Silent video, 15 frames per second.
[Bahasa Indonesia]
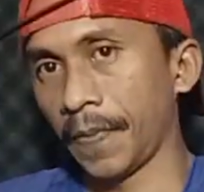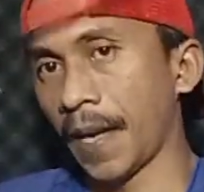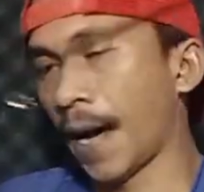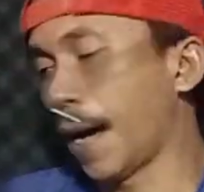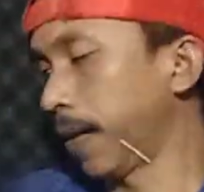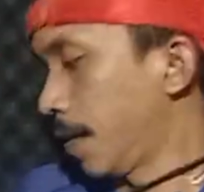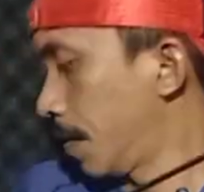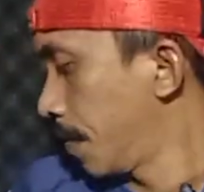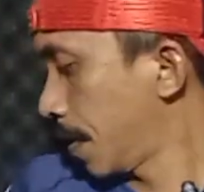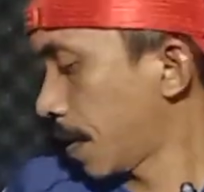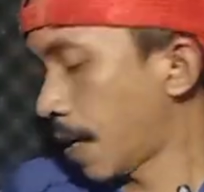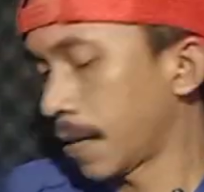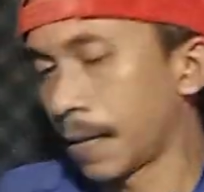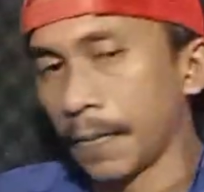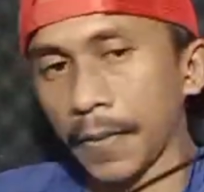ya ini lebih
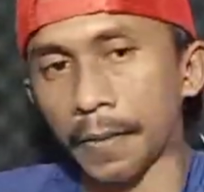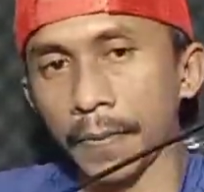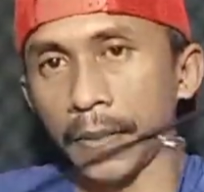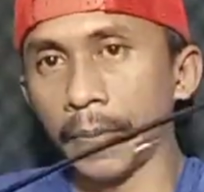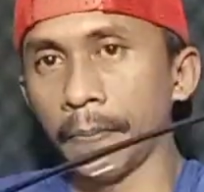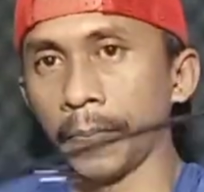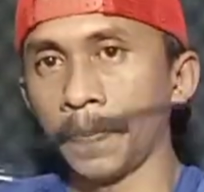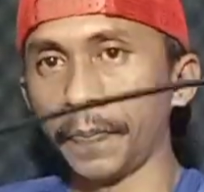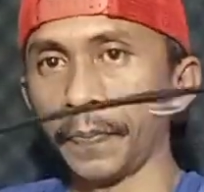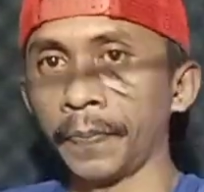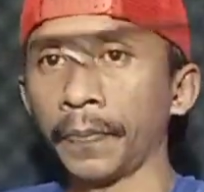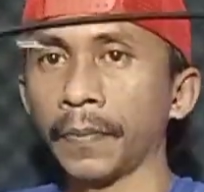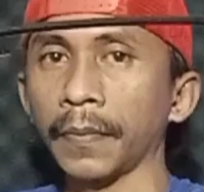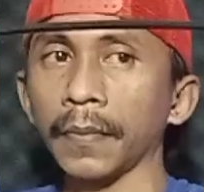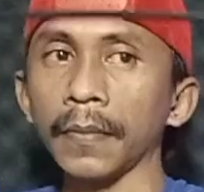keras teman-teman
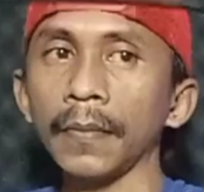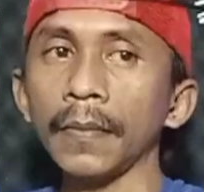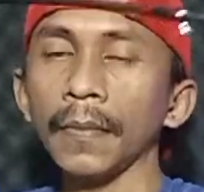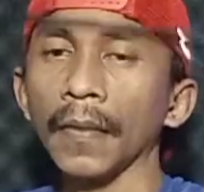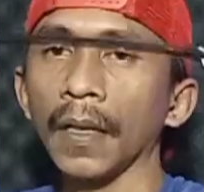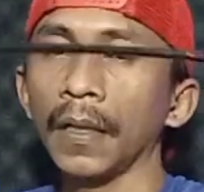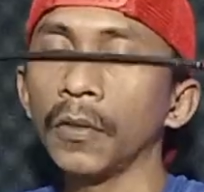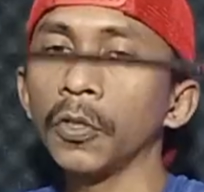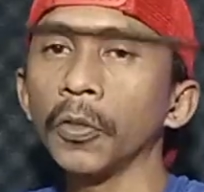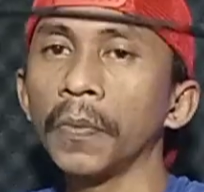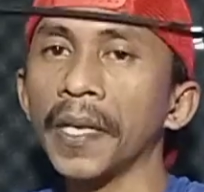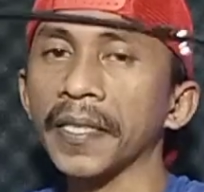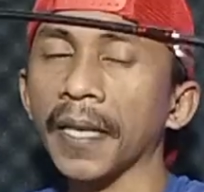17